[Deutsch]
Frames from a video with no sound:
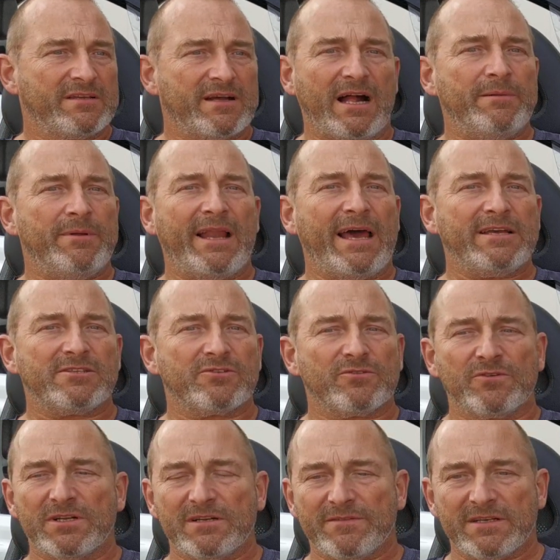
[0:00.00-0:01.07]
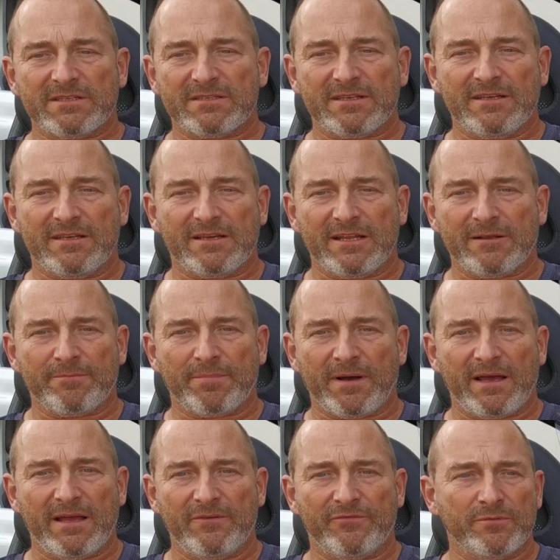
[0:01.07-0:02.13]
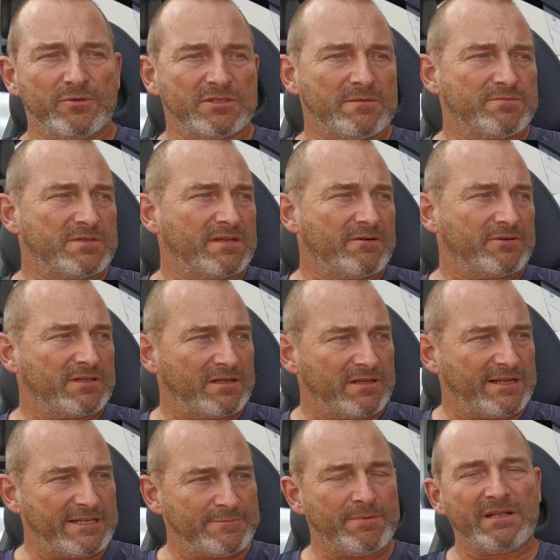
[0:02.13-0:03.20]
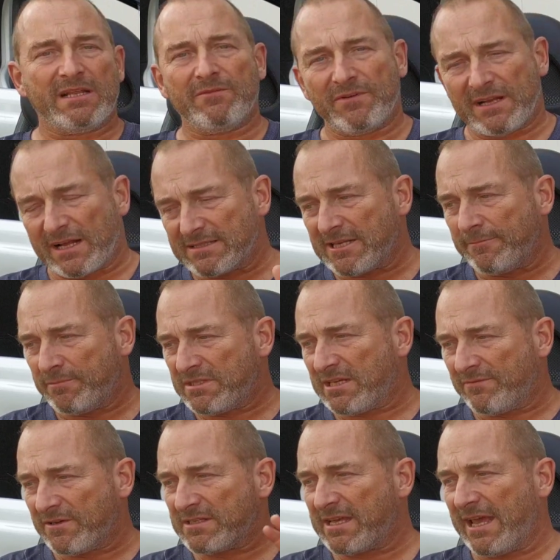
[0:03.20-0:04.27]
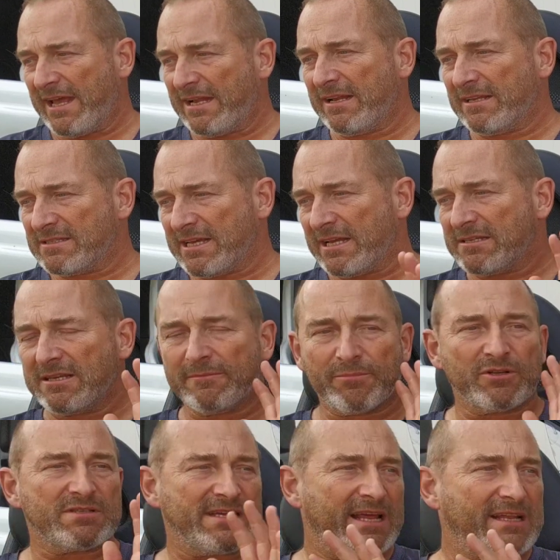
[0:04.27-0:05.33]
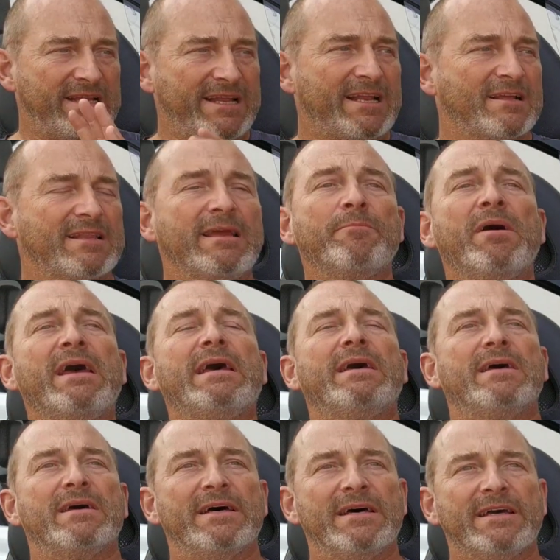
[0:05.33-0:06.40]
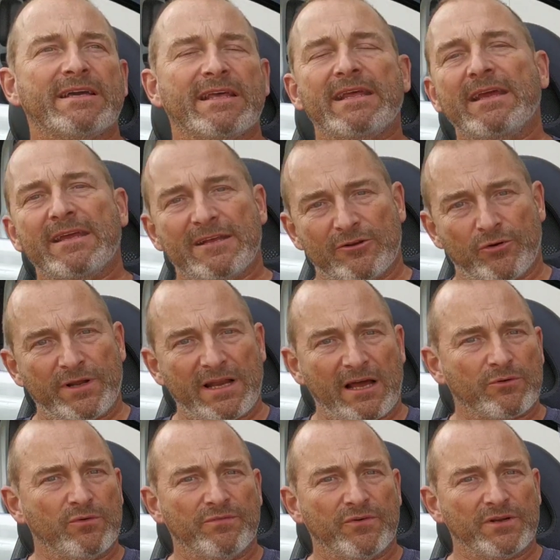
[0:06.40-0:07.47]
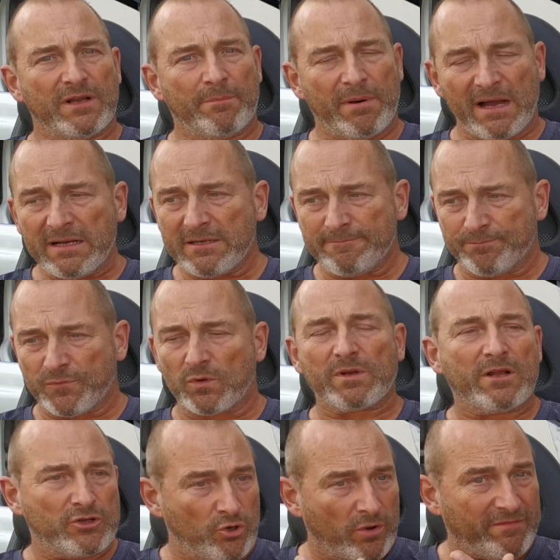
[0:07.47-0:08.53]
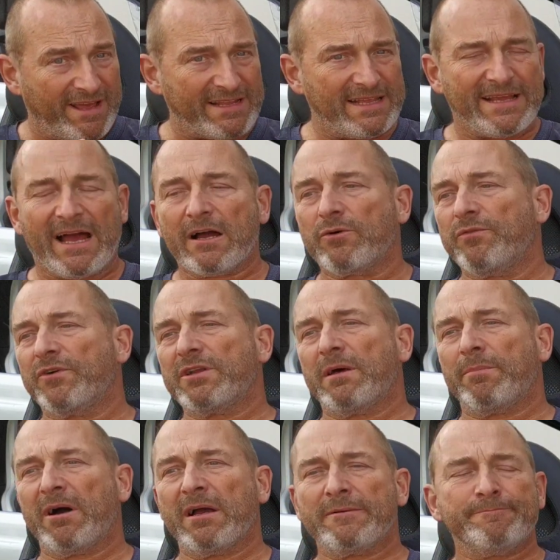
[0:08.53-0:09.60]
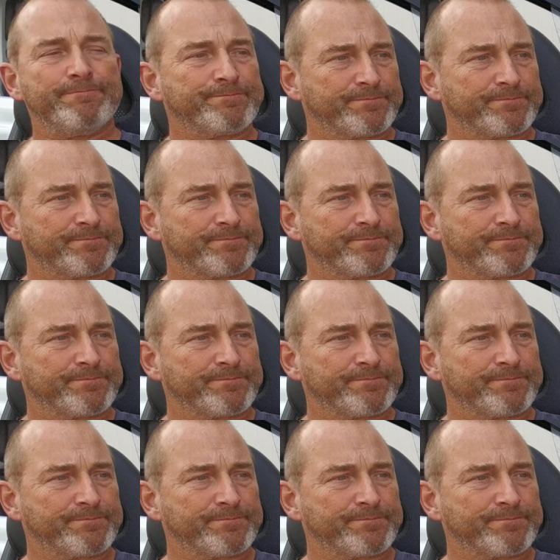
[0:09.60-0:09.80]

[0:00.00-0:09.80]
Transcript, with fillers: halbe Leistung oder was. Ich kriege bei 75 oder respektive, da hat sich ein bisschen was geändert, 60 Prozent, je nachdem, äh, kriege ich einen neuen Akku von der Bank oder einen neuwertigen Akku von der Bank.